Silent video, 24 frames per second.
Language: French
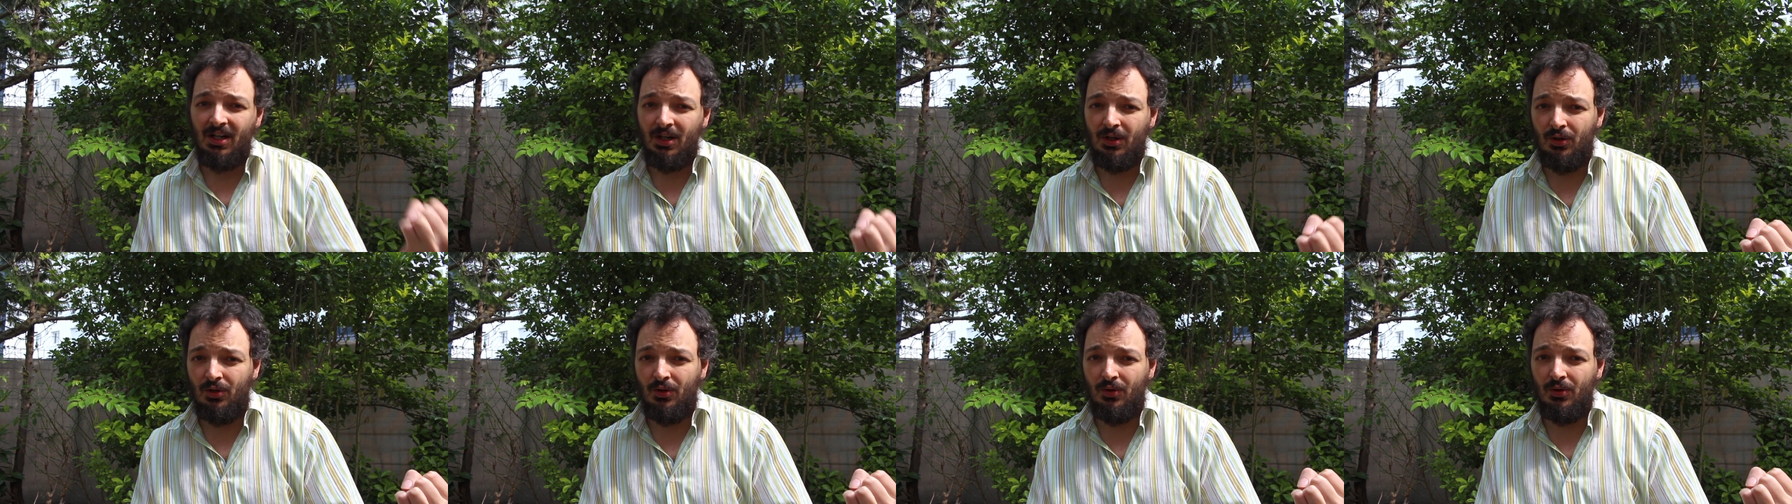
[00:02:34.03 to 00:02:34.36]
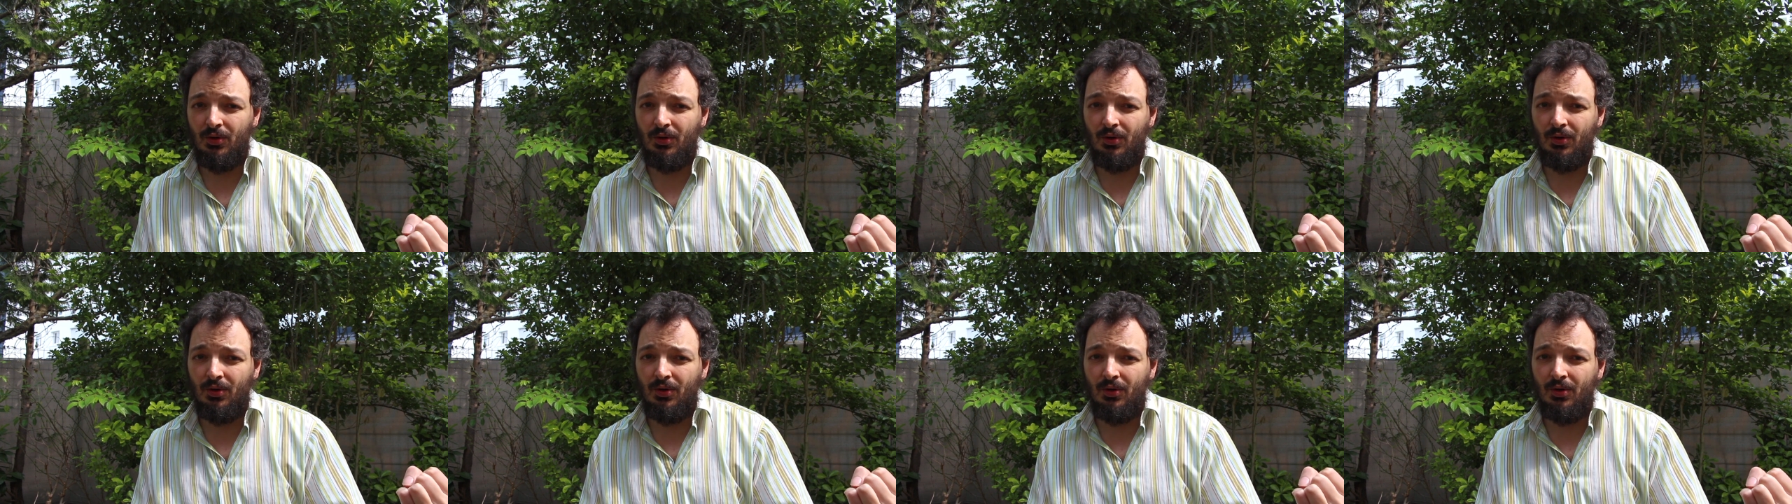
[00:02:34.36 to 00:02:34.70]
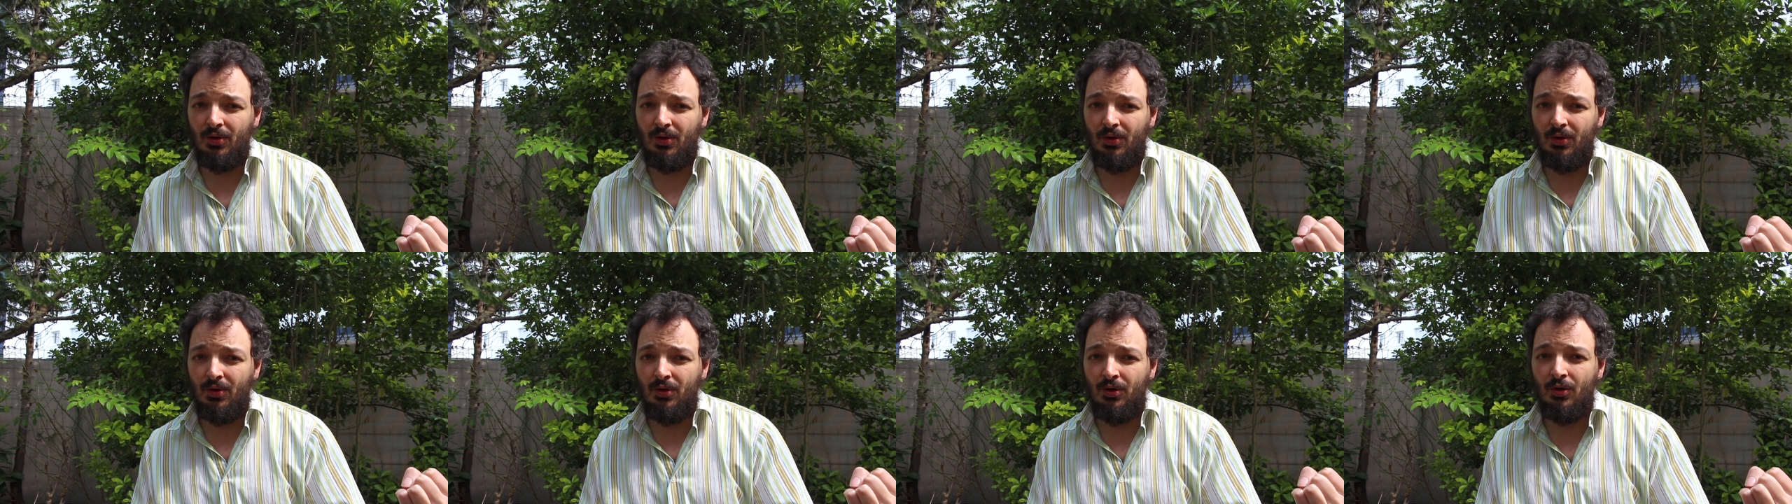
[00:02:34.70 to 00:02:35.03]

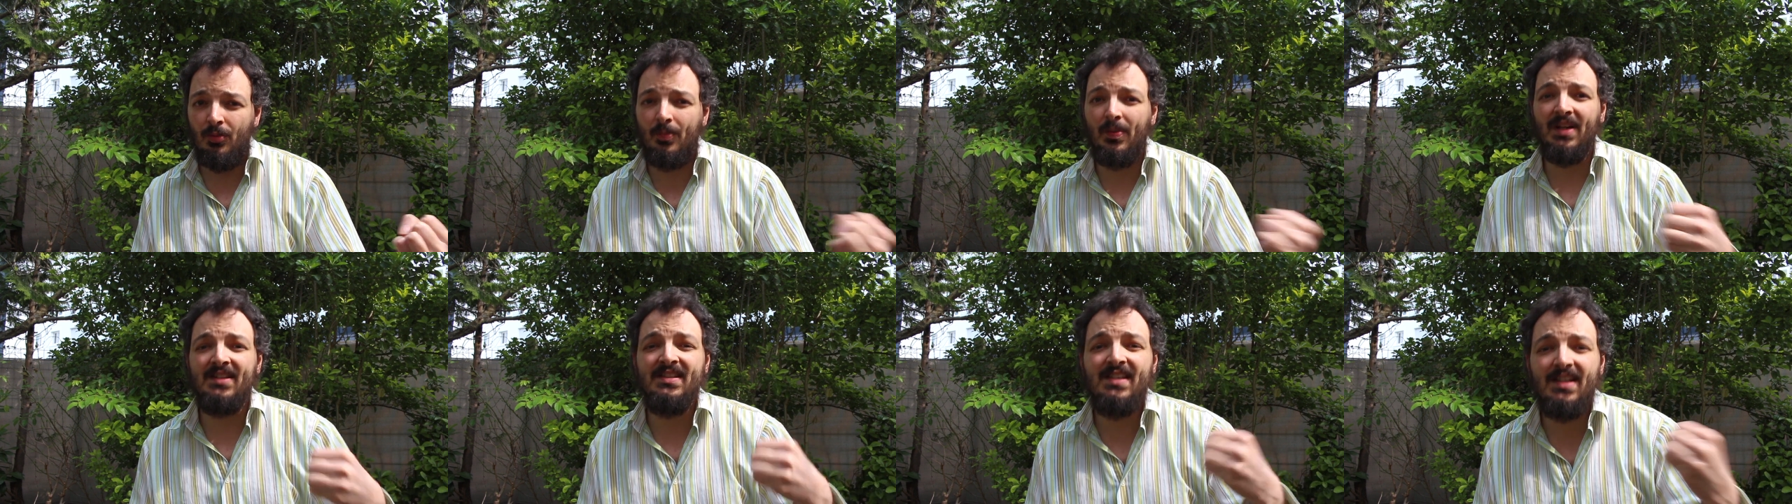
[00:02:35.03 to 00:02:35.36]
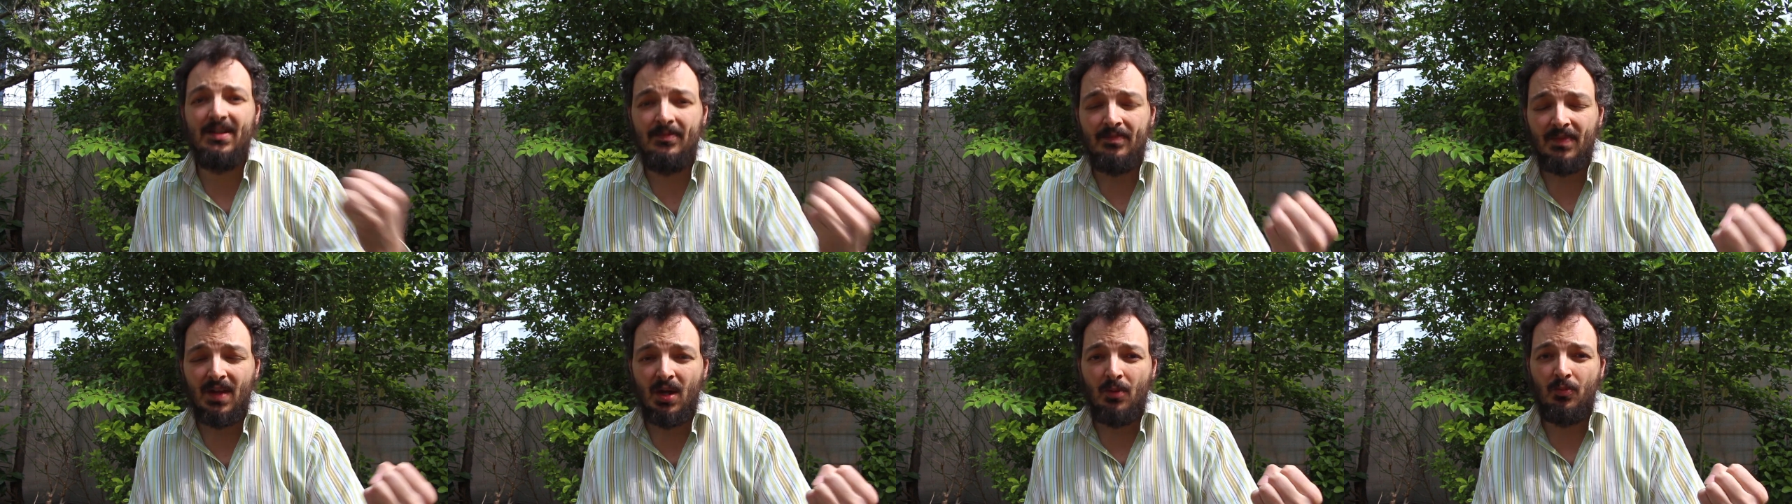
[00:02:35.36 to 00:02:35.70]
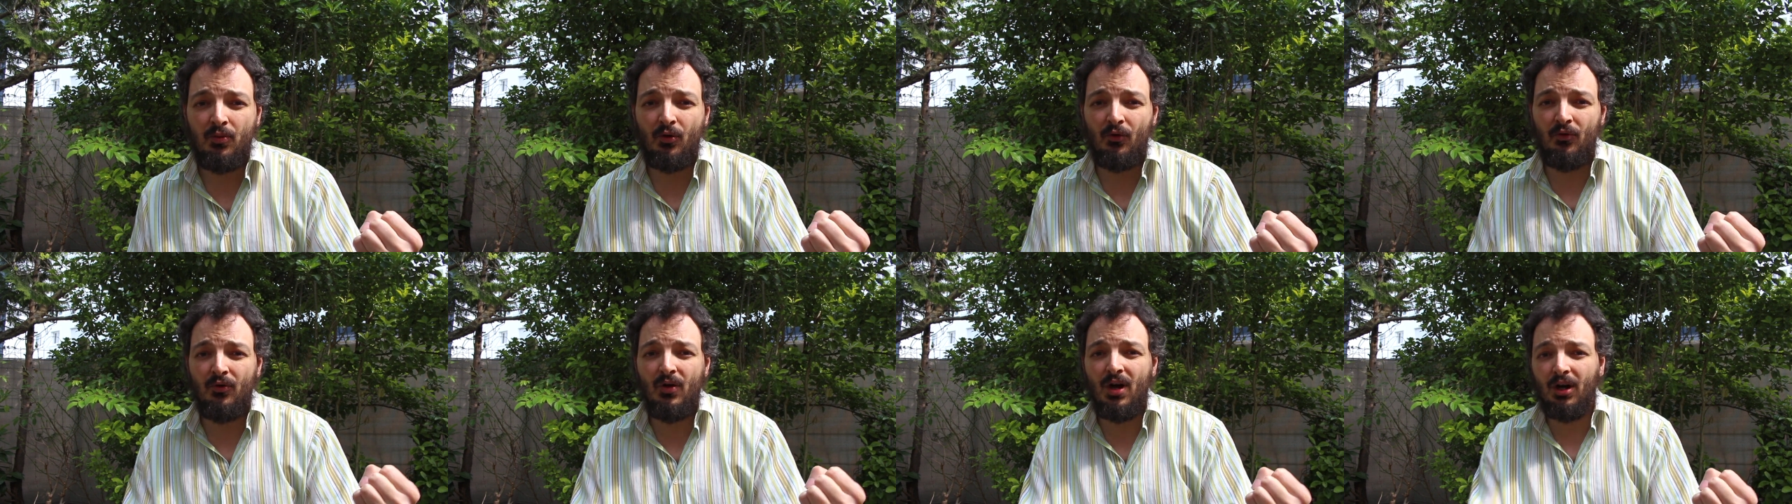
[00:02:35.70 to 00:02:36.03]
le, panier
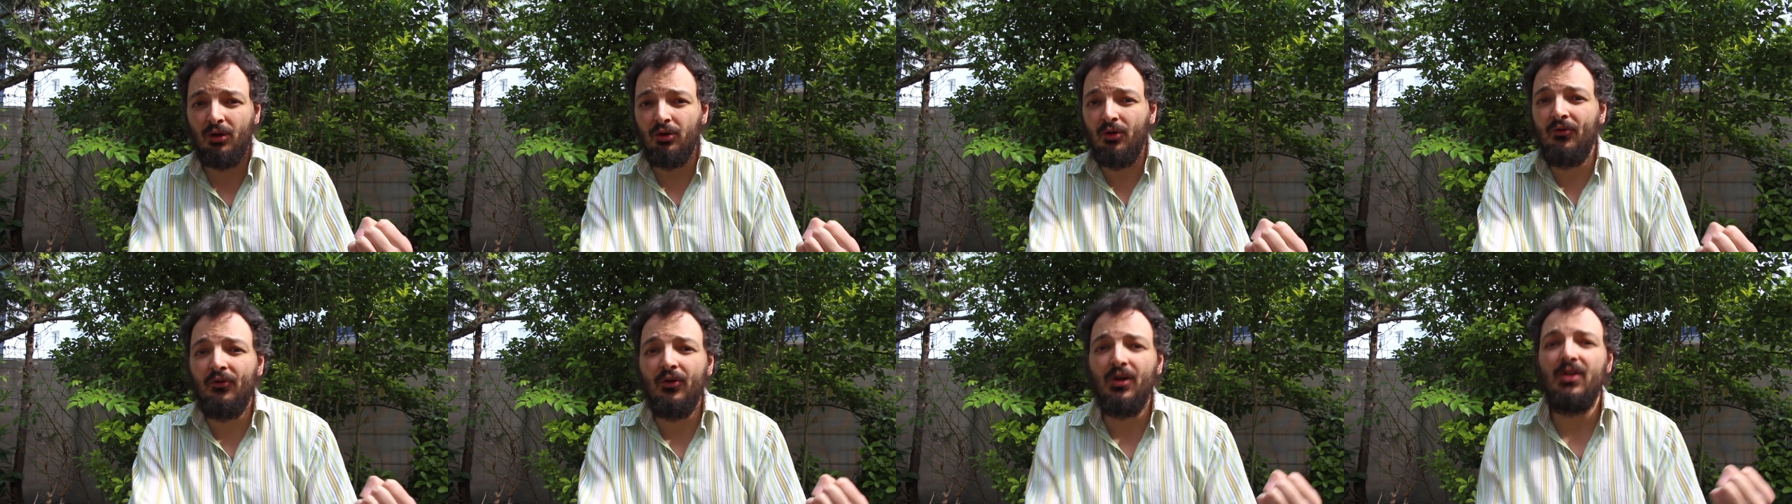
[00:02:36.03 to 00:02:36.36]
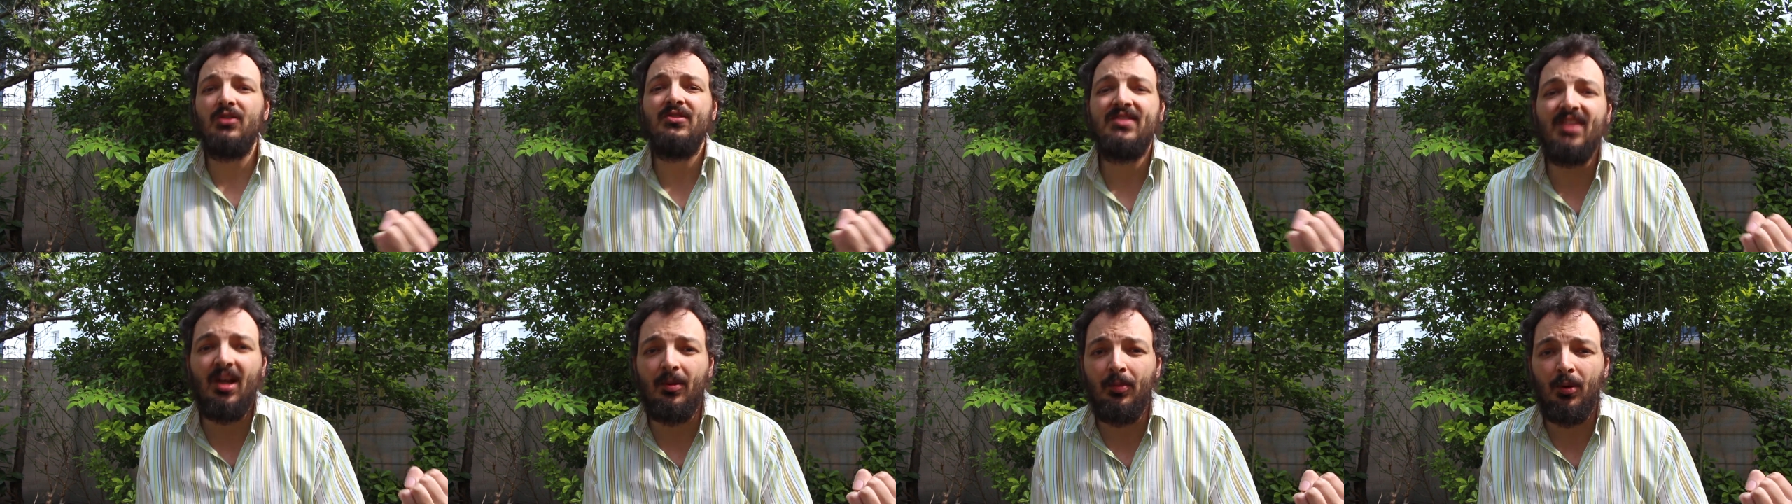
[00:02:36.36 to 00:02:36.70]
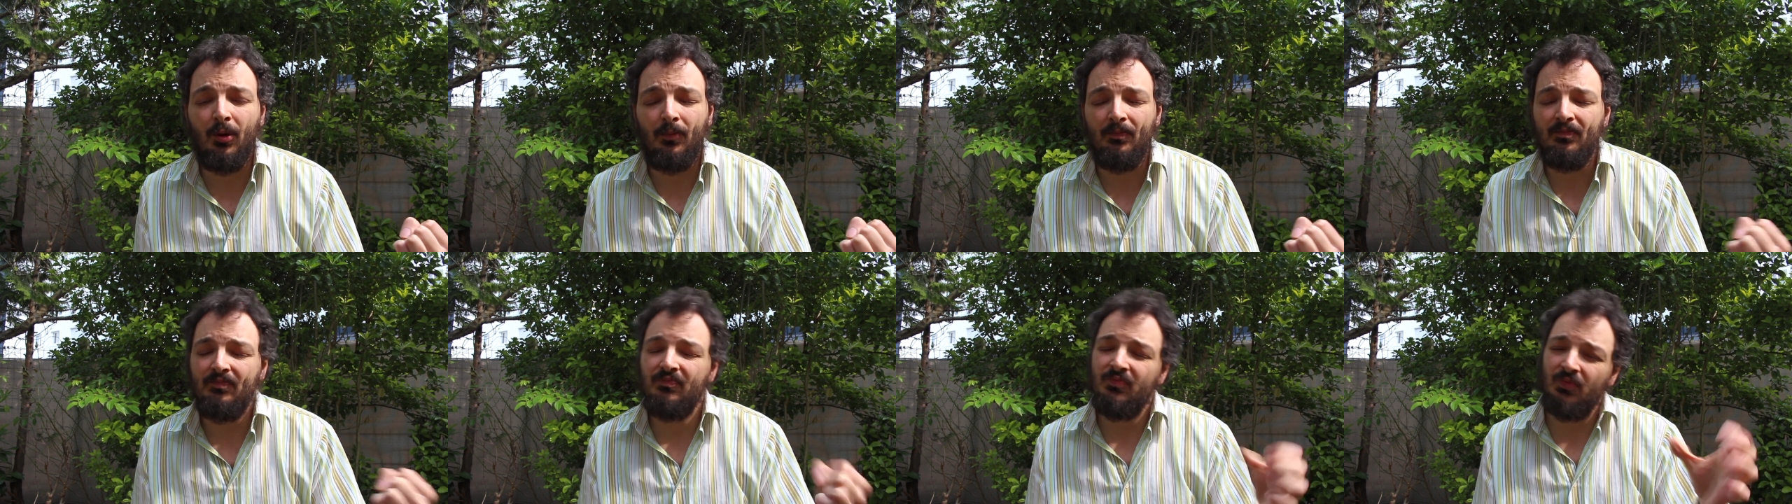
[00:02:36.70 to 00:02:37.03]
pour voir l'enfant et le serpent.